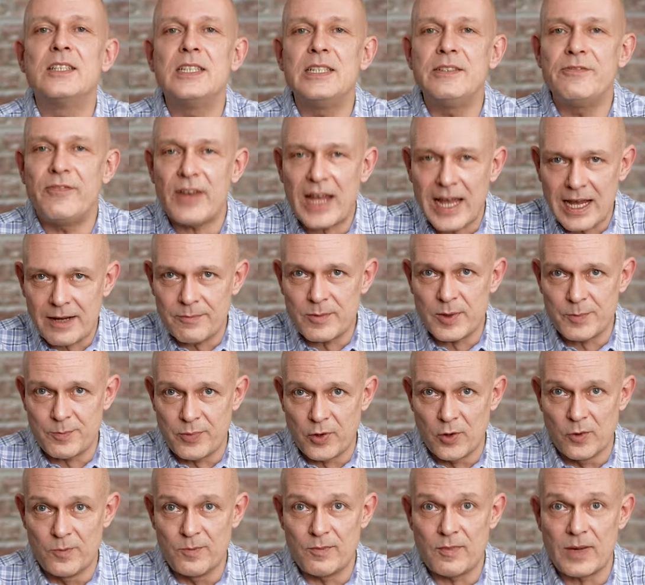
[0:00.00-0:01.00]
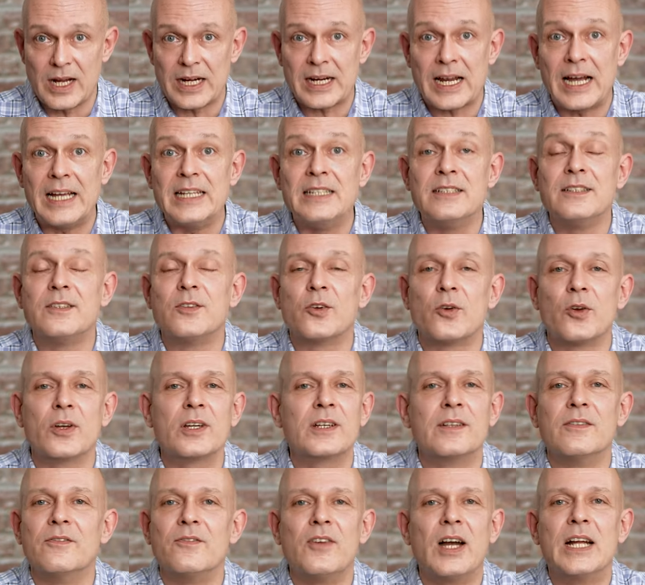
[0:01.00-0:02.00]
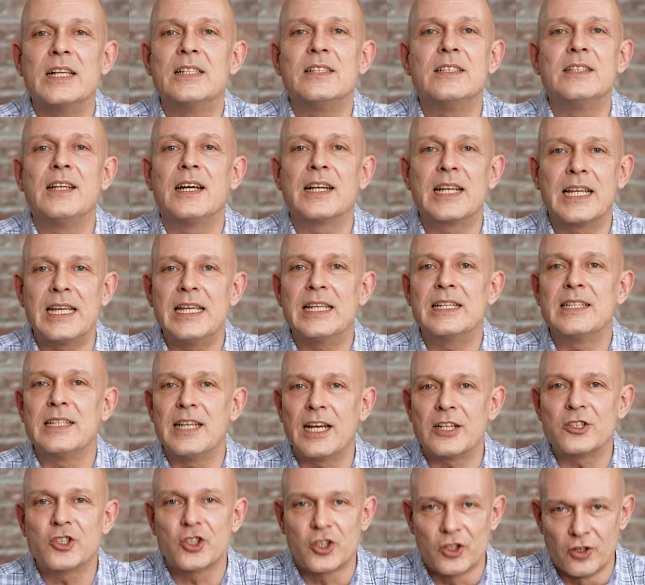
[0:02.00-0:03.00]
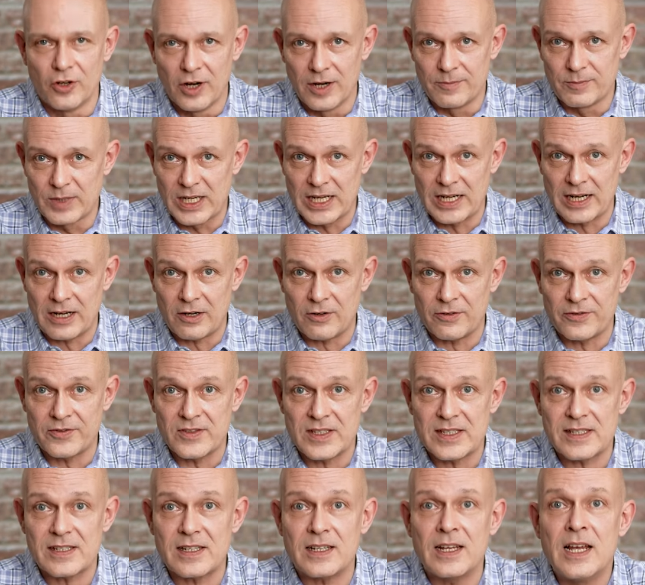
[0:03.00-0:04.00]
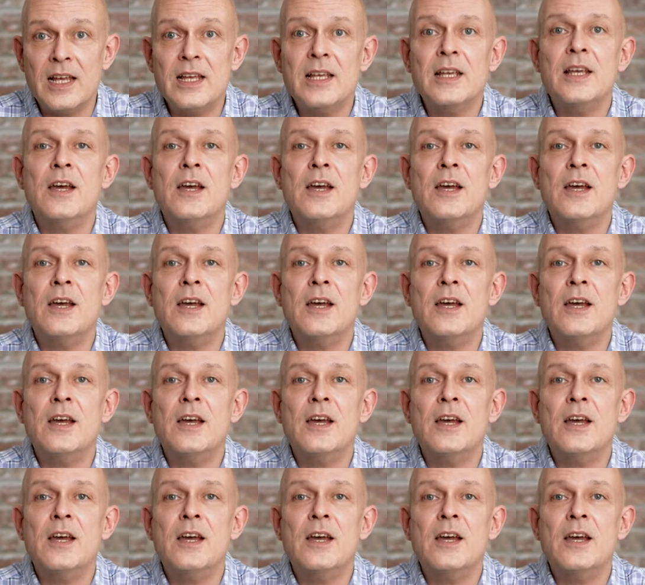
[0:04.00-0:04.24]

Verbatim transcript: die Wärmepumpen reindrücken, weil die dagegen ja Sturm gelaufen sind.